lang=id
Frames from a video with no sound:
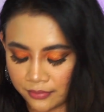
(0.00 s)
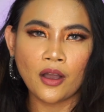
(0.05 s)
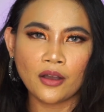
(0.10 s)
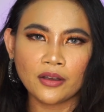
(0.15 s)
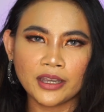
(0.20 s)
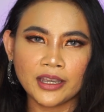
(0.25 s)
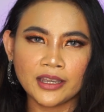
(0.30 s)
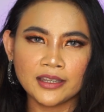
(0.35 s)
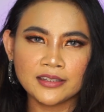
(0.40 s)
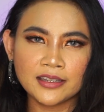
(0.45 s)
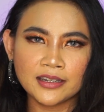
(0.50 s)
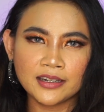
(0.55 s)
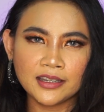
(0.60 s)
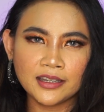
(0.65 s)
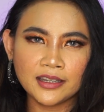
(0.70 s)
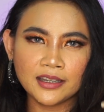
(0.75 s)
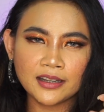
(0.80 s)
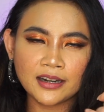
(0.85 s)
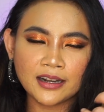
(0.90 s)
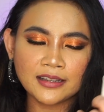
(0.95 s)
Oke, okay,
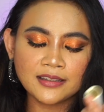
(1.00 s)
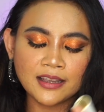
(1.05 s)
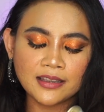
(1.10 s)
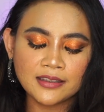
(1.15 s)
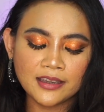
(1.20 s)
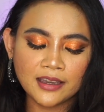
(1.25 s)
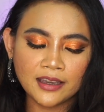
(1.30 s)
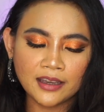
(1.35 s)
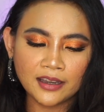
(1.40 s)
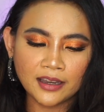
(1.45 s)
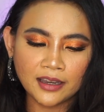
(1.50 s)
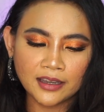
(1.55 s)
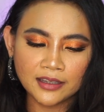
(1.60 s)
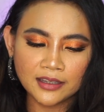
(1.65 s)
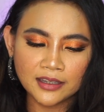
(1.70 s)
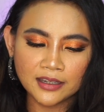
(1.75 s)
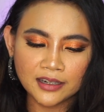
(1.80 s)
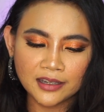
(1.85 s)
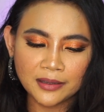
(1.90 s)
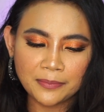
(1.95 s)
jadi rasanya
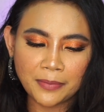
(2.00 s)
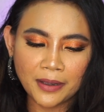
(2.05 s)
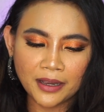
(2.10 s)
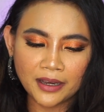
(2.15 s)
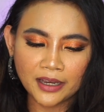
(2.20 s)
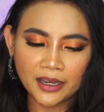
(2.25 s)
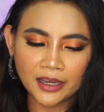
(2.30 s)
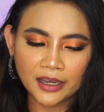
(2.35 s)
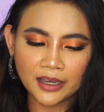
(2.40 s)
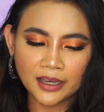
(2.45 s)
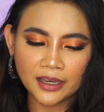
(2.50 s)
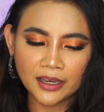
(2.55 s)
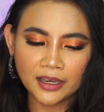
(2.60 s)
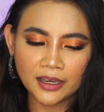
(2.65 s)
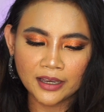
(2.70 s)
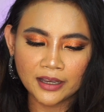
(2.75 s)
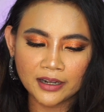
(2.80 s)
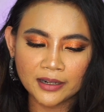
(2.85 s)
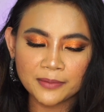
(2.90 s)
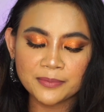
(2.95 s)
kayak gini
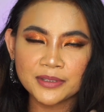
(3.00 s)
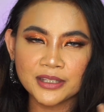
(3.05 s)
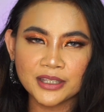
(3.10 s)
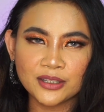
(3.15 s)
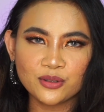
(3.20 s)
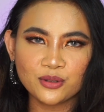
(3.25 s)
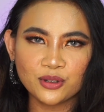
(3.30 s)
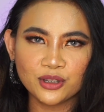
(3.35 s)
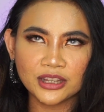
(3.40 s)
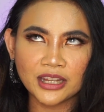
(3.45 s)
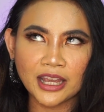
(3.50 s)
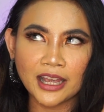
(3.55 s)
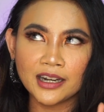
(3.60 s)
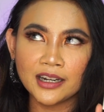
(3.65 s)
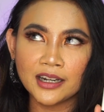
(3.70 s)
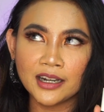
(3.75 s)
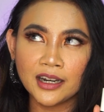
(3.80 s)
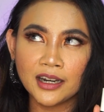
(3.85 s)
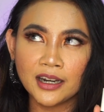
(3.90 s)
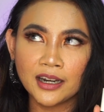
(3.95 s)
pakai lipstick
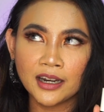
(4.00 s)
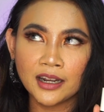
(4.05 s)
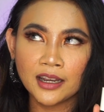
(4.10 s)
Sultan.